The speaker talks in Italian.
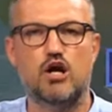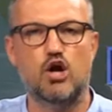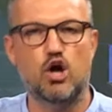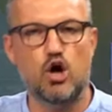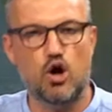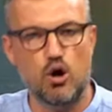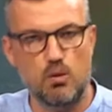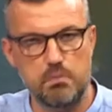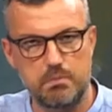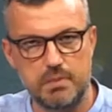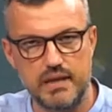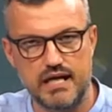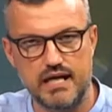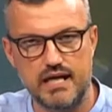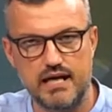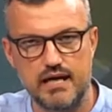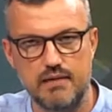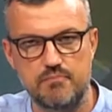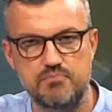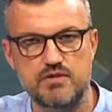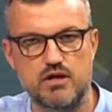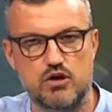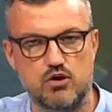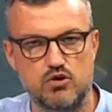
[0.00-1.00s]

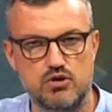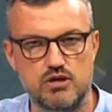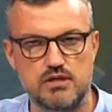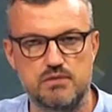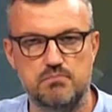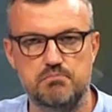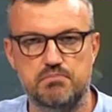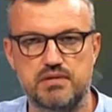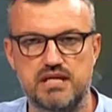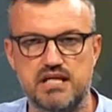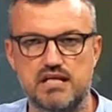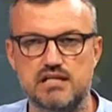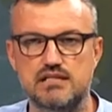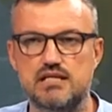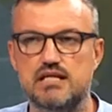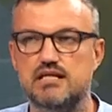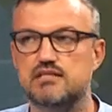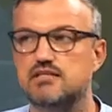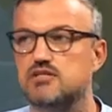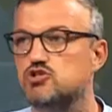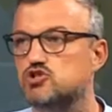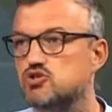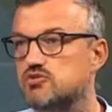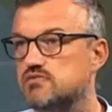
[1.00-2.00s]
l'opera, l'Olimpiade a
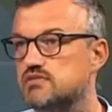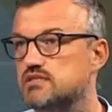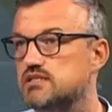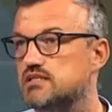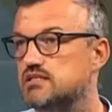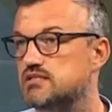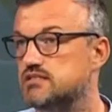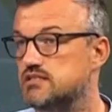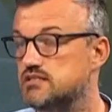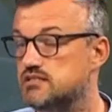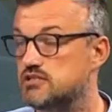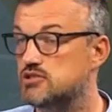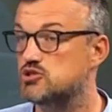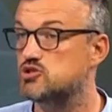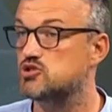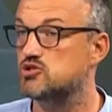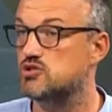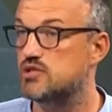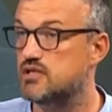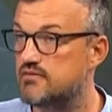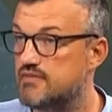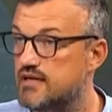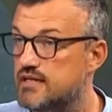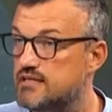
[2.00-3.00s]
dei giovani artisti.
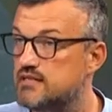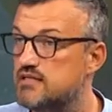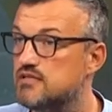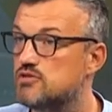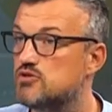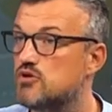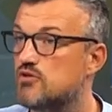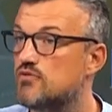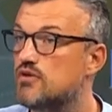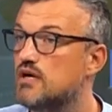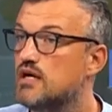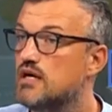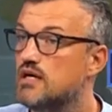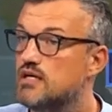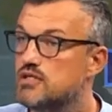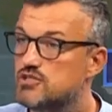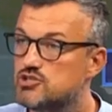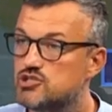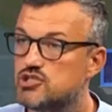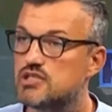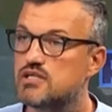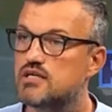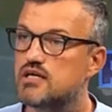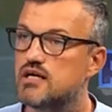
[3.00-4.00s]
Sono arrivati no,
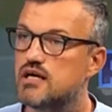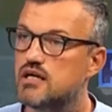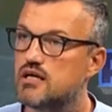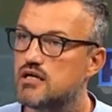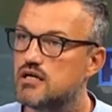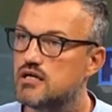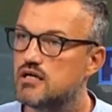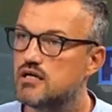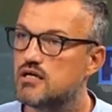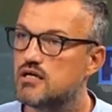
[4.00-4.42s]
L'Olimpiade